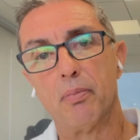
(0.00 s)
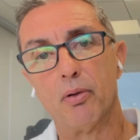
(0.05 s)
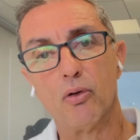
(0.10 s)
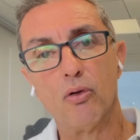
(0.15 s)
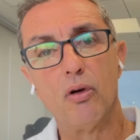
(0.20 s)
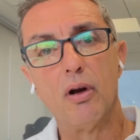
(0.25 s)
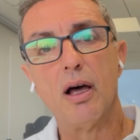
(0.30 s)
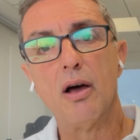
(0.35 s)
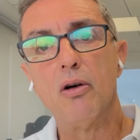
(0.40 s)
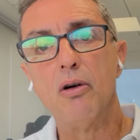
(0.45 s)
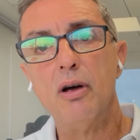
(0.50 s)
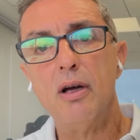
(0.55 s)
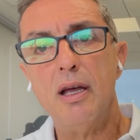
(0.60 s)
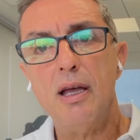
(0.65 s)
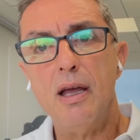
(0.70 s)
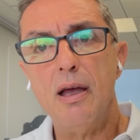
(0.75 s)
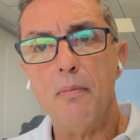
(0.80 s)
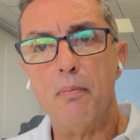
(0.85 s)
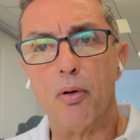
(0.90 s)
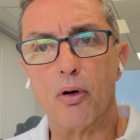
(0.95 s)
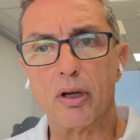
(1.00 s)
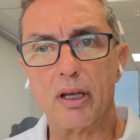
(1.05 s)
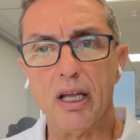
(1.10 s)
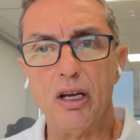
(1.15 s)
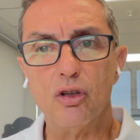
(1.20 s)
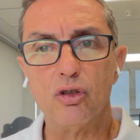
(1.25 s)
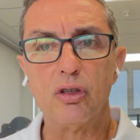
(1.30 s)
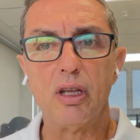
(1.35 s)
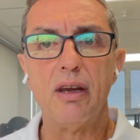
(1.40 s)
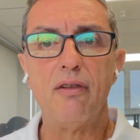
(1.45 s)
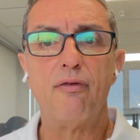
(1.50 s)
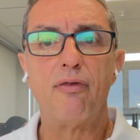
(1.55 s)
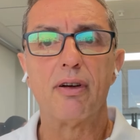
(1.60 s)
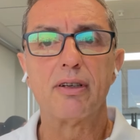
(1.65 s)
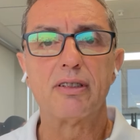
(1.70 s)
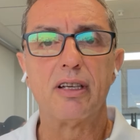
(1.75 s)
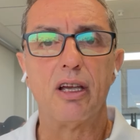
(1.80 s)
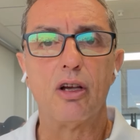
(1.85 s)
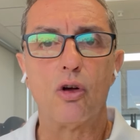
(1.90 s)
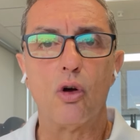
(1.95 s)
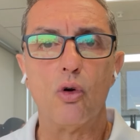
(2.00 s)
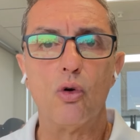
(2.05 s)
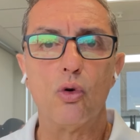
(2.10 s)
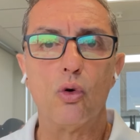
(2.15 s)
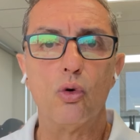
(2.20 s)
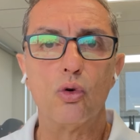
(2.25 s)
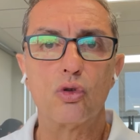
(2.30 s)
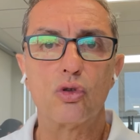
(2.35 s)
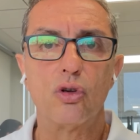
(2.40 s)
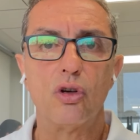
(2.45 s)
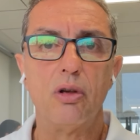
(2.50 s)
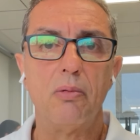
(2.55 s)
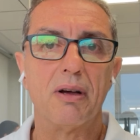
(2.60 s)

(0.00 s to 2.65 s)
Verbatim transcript: Por un lado, porque no tienen fase de concurso